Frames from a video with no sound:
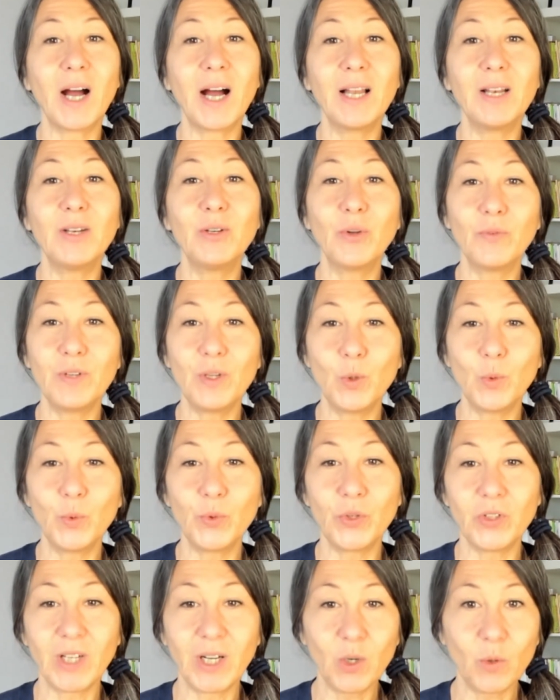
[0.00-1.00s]
al
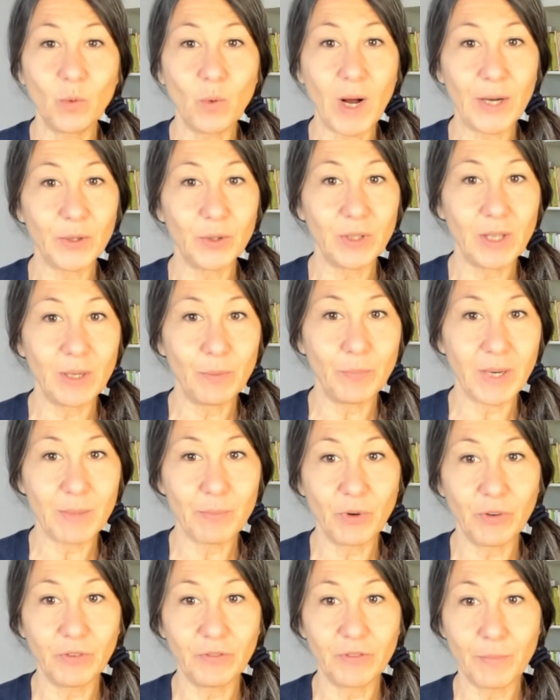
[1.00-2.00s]
novilunio in acquario del
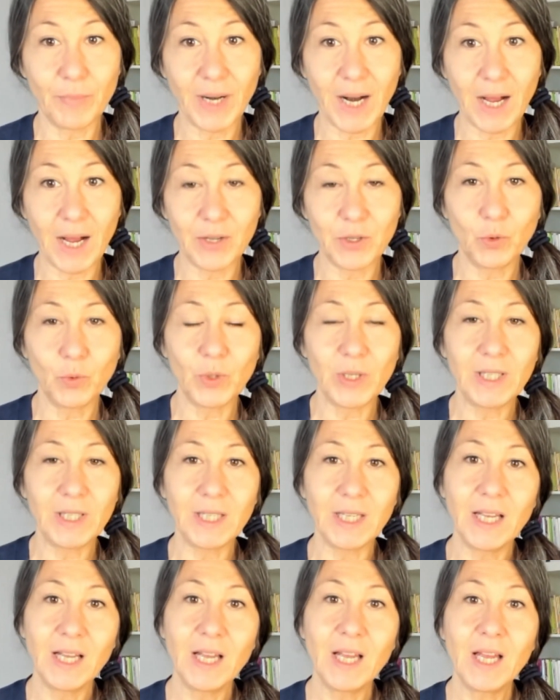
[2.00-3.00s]
primo febbraio,
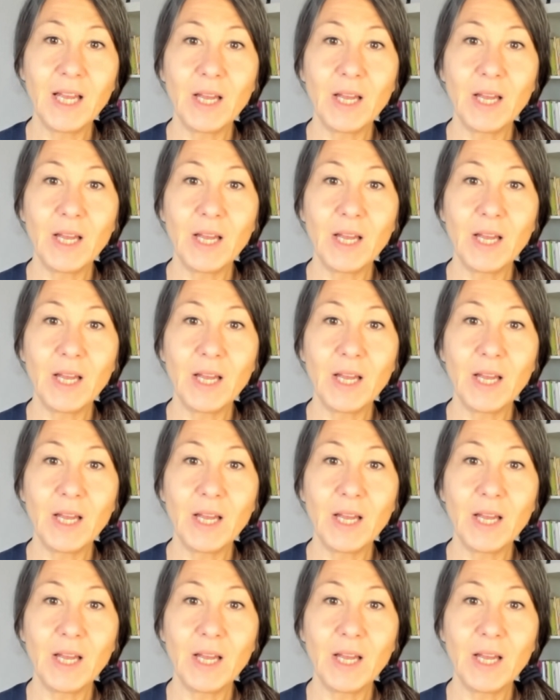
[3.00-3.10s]
quindi